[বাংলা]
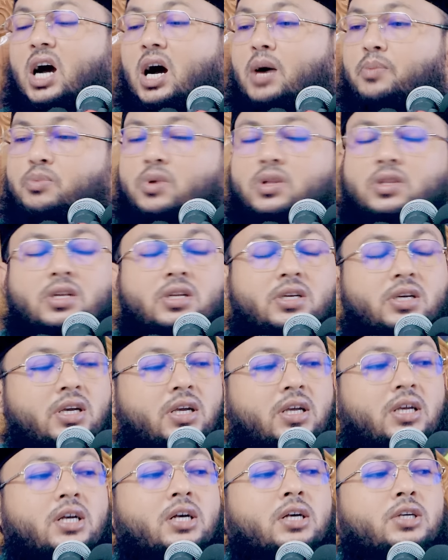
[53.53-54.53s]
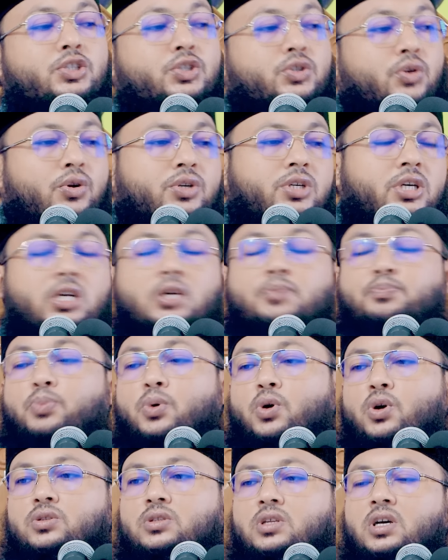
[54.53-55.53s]
আপনাদেরকে সঠিক
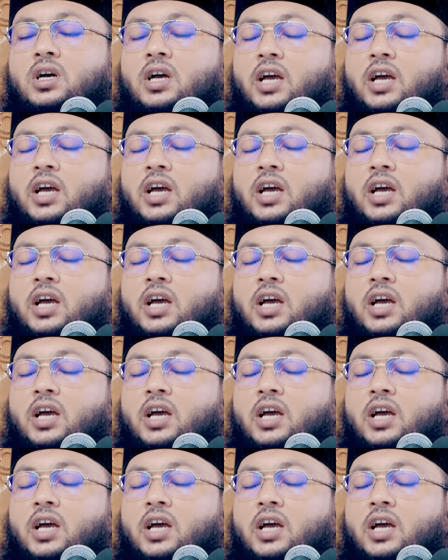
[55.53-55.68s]
পথ